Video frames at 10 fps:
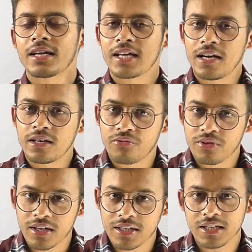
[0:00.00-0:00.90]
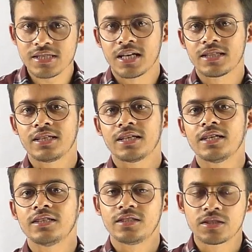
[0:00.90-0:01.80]
क्या डिफिकल्टीज आती
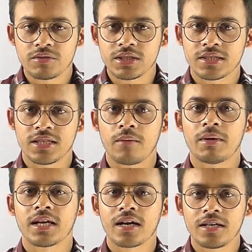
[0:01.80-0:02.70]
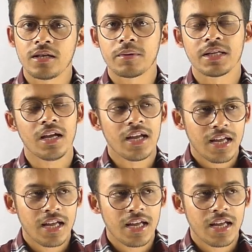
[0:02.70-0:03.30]
हैं जिस वजह से हमें क्या करनी पड़ी